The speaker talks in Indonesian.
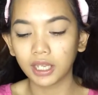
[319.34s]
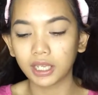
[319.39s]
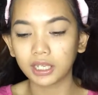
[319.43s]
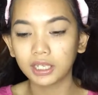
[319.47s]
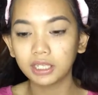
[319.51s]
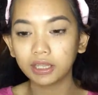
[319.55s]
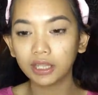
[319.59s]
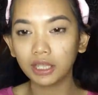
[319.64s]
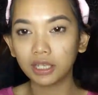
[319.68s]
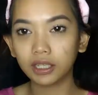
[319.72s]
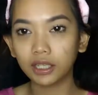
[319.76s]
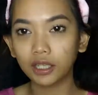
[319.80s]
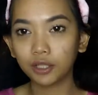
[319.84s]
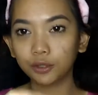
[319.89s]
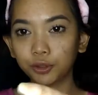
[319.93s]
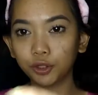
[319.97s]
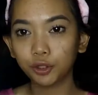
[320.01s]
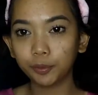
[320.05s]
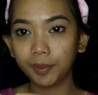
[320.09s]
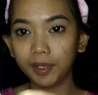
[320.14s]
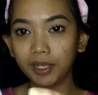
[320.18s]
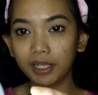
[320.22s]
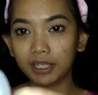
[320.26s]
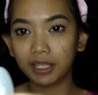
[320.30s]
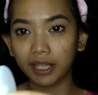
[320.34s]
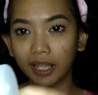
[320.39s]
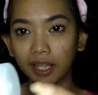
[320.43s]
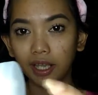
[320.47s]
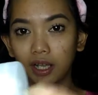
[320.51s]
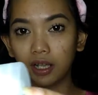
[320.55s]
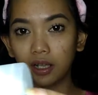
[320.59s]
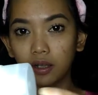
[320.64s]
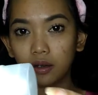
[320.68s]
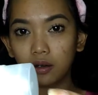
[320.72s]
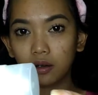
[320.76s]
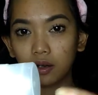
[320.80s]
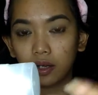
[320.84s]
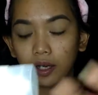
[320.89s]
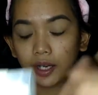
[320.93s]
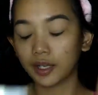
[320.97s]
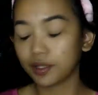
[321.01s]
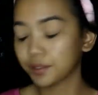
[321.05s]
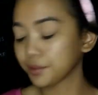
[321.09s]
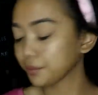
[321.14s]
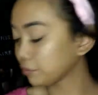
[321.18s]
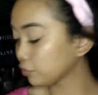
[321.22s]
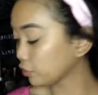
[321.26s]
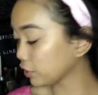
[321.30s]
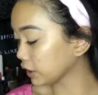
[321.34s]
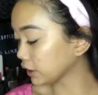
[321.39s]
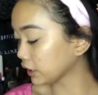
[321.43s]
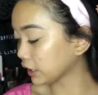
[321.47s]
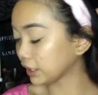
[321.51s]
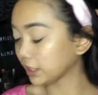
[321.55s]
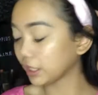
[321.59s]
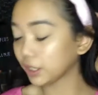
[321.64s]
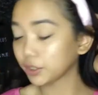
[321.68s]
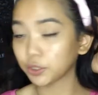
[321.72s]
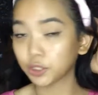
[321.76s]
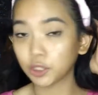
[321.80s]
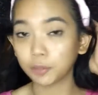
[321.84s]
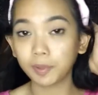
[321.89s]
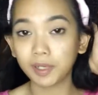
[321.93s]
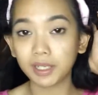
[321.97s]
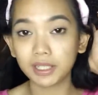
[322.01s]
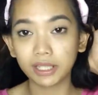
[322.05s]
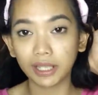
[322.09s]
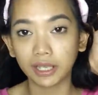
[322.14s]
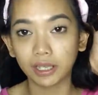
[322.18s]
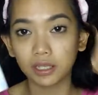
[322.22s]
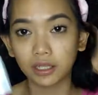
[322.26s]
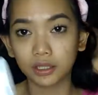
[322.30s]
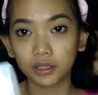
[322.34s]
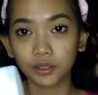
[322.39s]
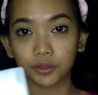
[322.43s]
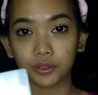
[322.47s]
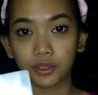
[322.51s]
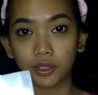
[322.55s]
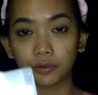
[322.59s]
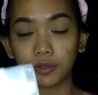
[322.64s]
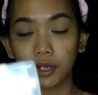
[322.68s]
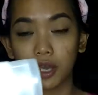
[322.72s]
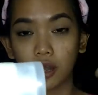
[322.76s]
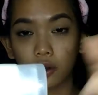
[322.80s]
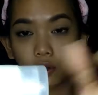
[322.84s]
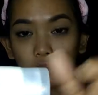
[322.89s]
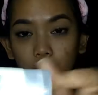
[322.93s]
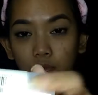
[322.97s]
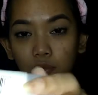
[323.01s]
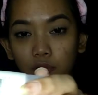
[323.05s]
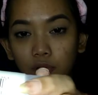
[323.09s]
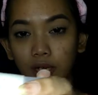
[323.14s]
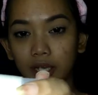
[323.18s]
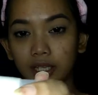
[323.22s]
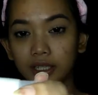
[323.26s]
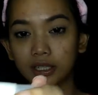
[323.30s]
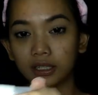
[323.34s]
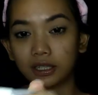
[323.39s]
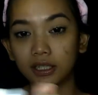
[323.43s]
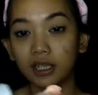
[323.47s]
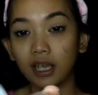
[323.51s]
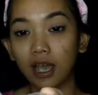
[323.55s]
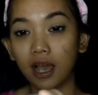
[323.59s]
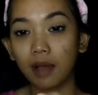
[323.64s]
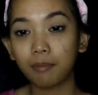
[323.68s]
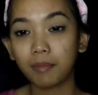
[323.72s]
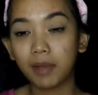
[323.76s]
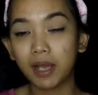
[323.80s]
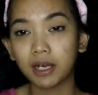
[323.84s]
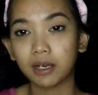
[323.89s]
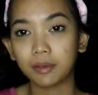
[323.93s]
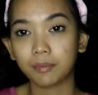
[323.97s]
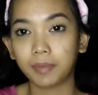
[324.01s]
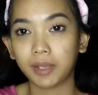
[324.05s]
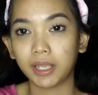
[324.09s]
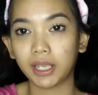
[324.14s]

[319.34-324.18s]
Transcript: ini tadinya tutupnya disegel kok ya semuanya tadinya tutupnya disegel terus udah aku buka jadi aman